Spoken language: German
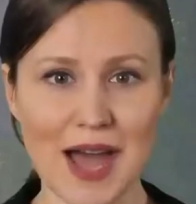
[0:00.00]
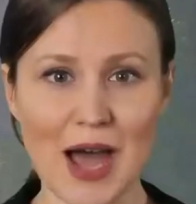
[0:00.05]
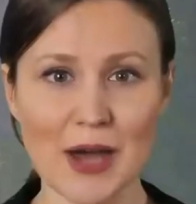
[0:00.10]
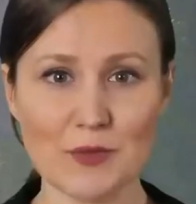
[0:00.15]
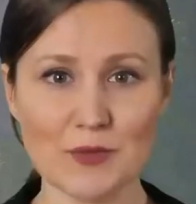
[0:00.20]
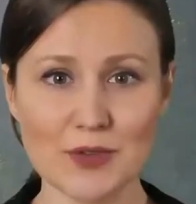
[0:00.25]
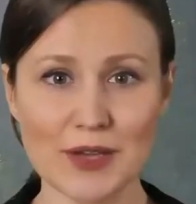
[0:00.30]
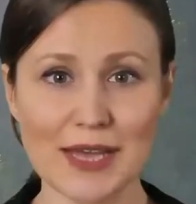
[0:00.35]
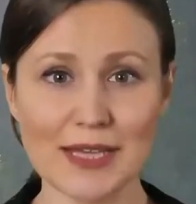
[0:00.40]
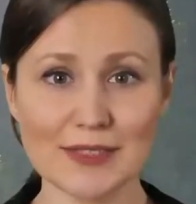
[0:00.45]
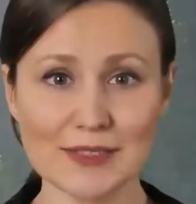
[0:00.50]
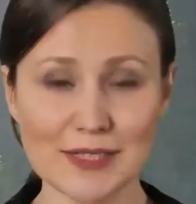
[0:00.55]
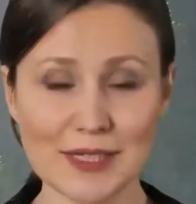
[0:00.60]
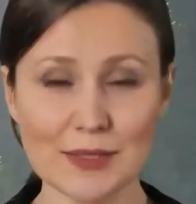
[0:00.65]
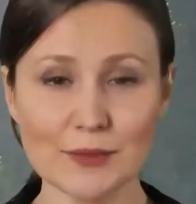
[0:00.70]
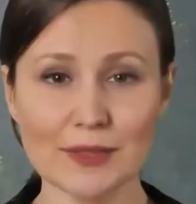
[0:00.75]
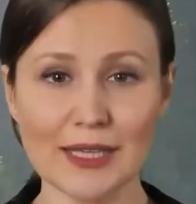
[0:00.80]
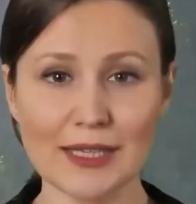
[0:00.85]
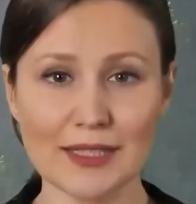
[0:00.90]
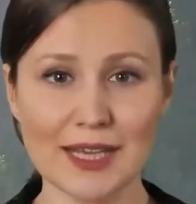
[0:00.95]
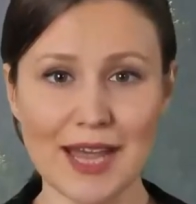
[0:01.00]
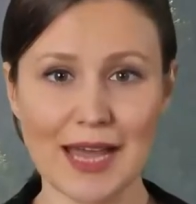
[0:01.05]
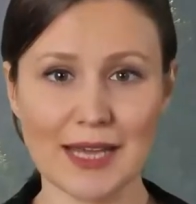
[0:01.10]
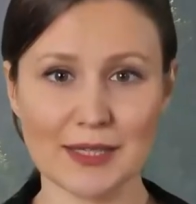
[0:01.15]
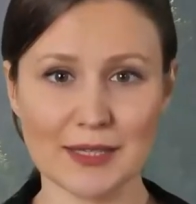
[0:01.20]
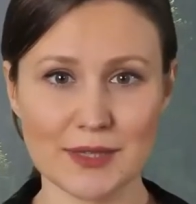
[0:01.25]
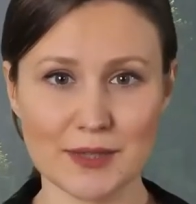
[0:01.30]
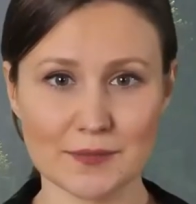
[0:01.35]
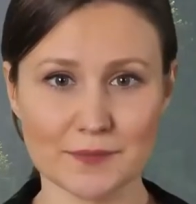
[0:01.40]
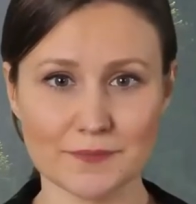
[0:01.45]

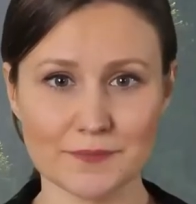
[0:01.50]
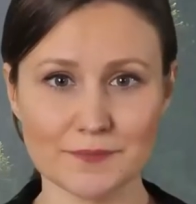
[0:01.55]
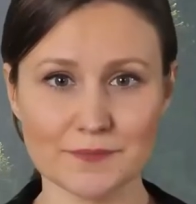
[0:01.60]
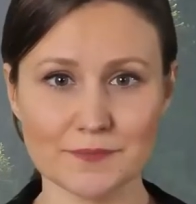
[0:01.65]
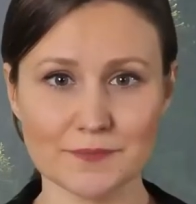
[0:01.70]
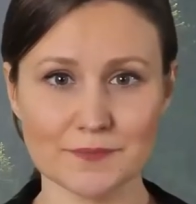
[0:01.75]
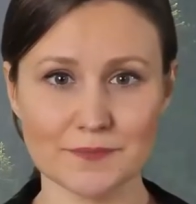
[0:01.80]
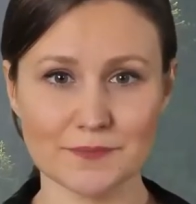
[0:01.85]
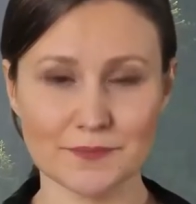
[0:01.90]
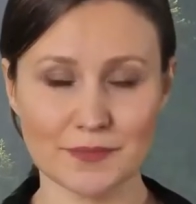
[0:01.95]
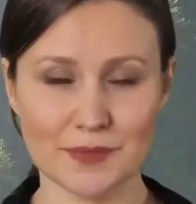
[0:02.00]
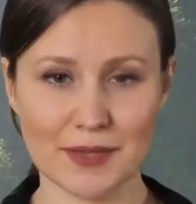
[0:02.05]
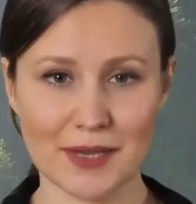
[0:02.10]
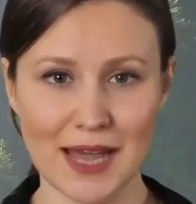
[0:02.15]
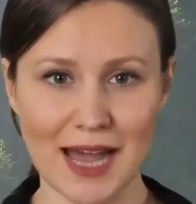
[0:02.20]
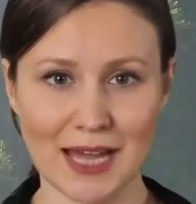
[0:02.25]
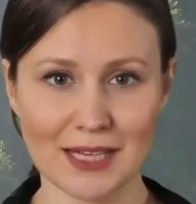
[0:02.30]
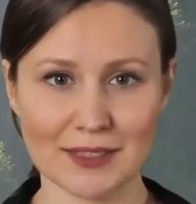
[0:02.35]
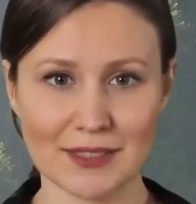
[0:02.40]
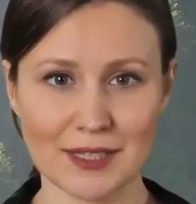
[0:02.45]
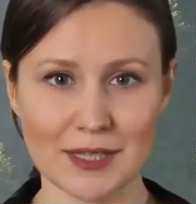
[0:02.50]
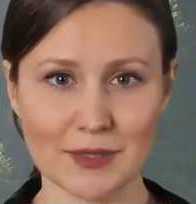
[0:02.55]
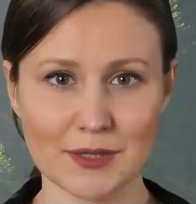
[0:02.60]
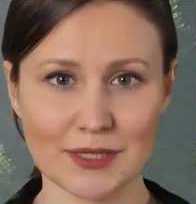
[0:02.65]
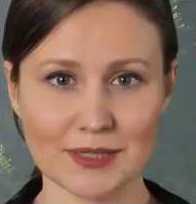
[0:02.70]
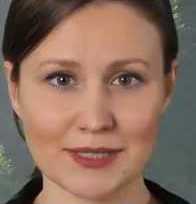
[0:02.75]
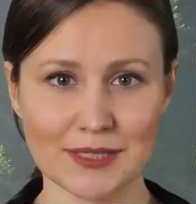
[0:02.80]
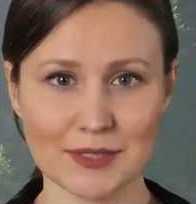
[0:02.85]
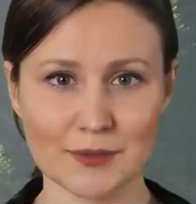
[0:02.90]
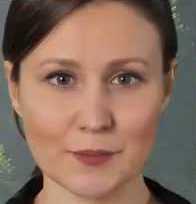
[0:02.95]
Apfelenzymgetränk.
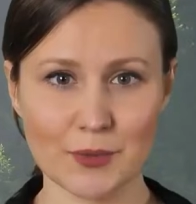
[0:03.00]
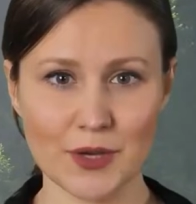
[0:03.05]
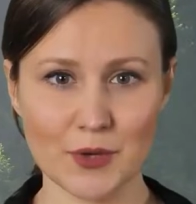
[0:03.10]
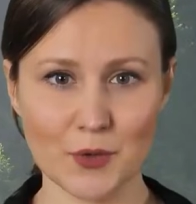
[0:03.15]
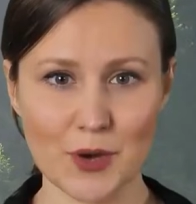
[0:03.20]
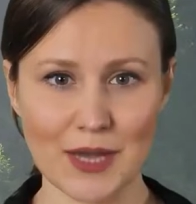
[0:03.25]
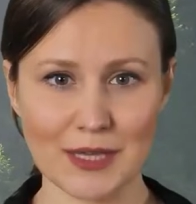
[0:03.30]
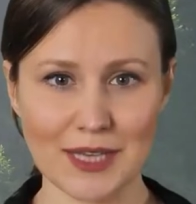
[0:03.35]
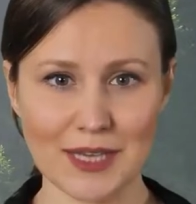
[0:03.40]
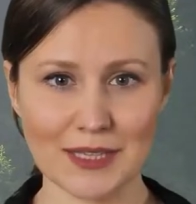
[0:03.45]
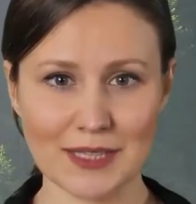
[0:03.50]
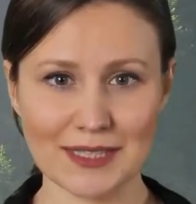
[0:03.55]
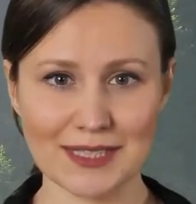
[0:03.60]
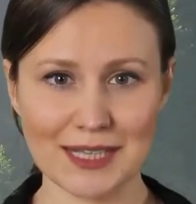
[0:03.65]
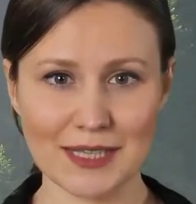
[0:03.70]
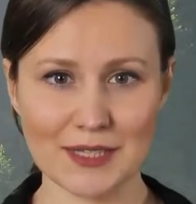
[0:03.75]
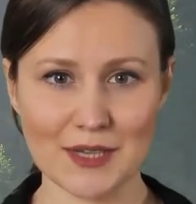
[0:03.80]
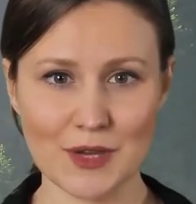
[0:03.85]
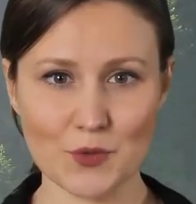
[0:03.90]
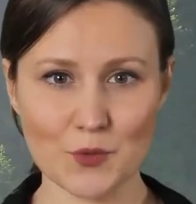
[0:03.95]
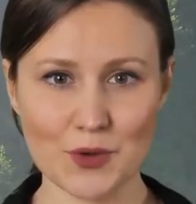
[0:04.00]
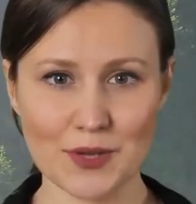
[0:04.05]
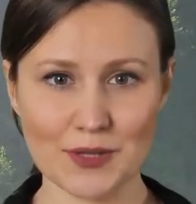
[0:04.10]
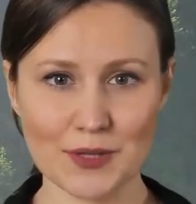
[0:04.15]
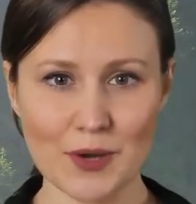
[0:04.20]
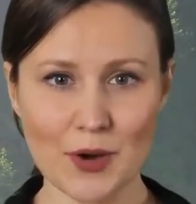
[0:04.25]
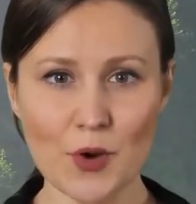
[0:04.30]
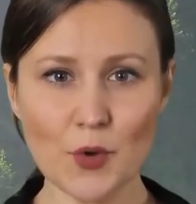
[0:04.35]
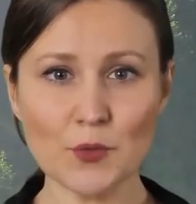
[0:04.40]
Enzyme sind Biokatalysatoren,